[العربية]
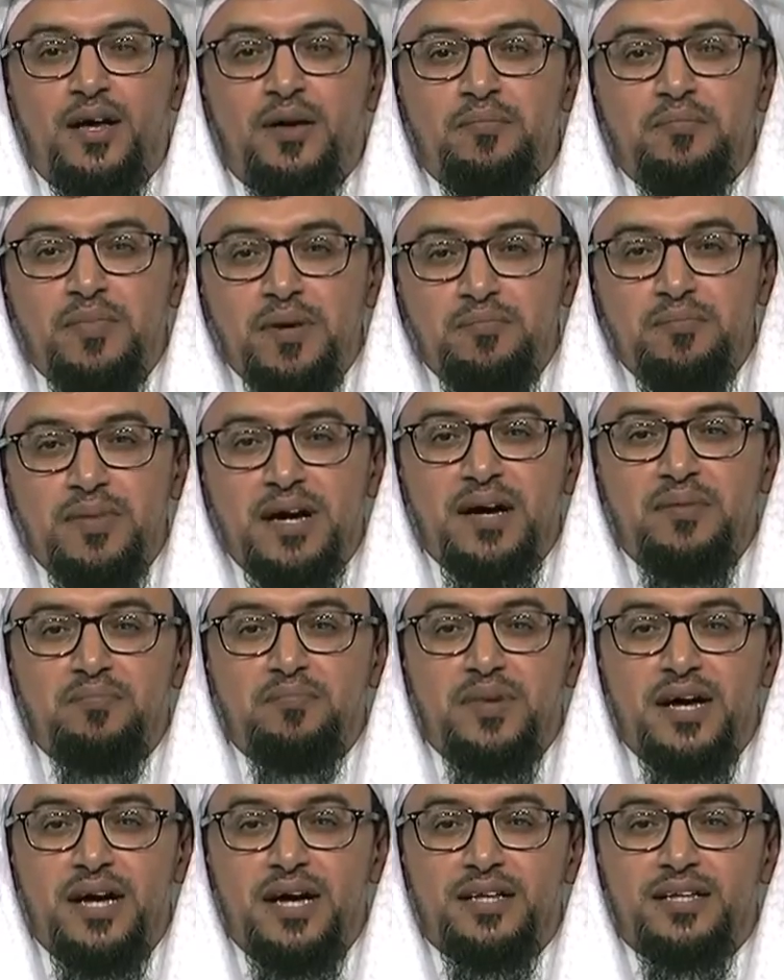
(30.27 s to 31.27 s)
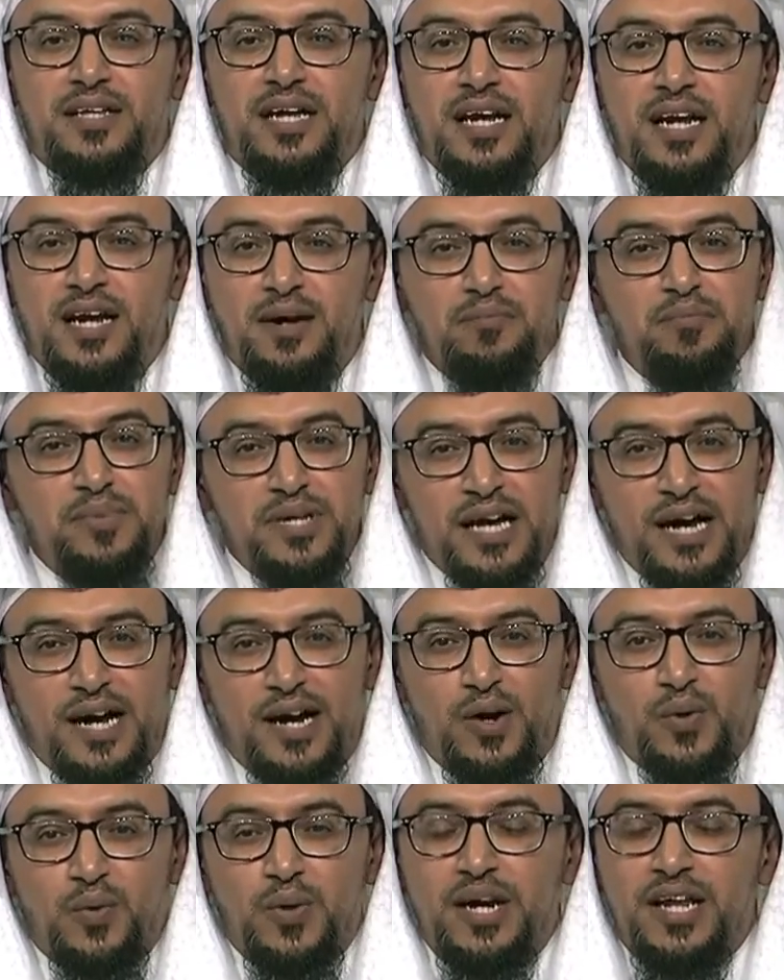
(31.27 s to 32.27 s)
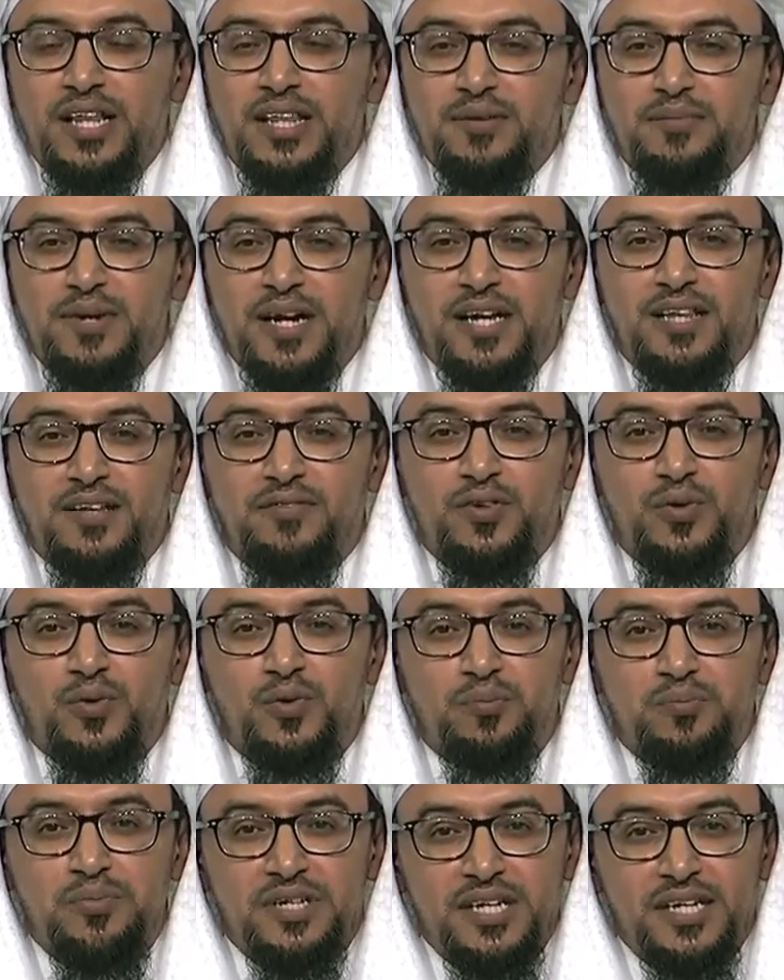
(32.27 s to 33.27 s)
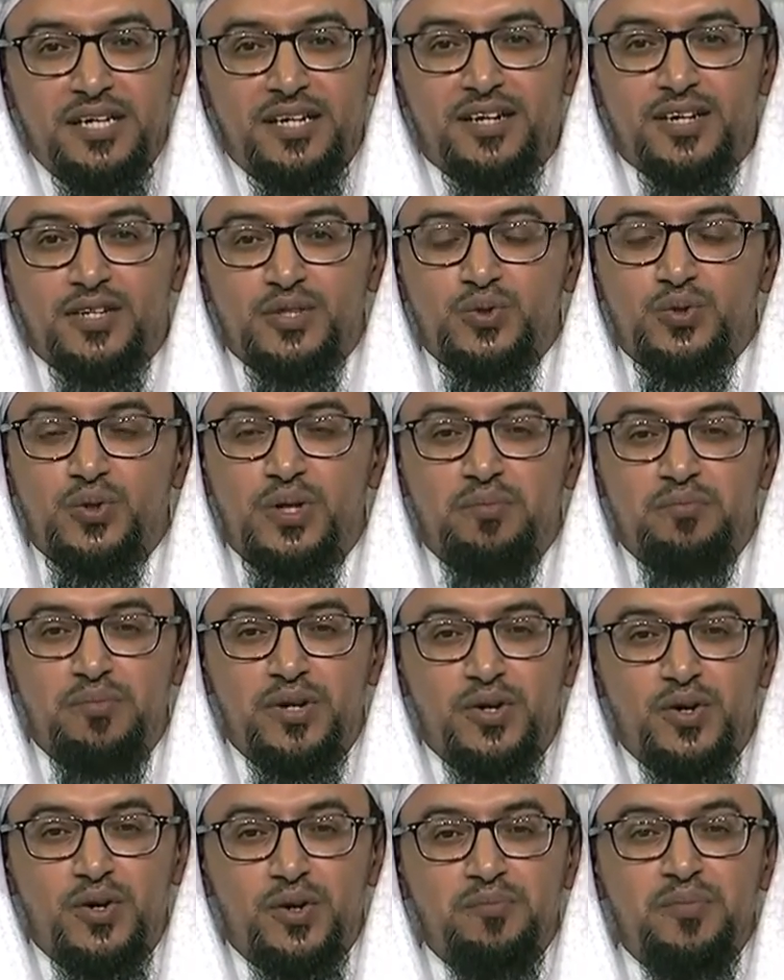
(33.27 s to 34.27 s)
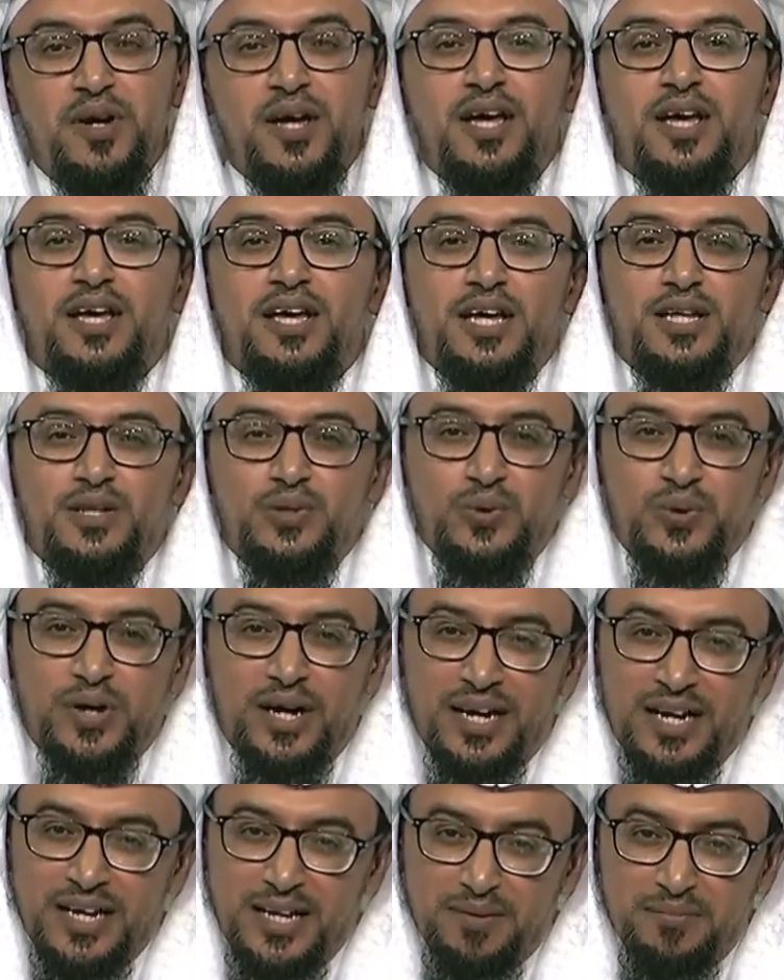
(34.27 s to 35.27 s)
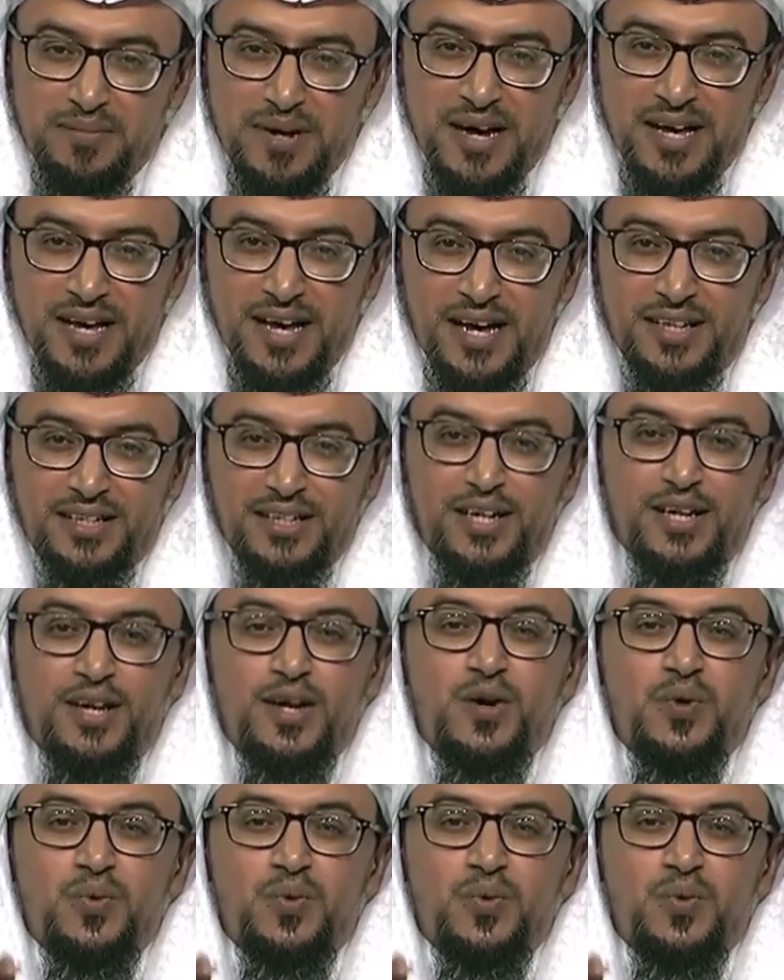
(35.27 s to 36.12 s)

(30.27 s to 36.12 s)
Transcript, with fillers: من مهمات الانبياء هو الذي بعث في الاميين رسولا منهم يتلو عليهم اياته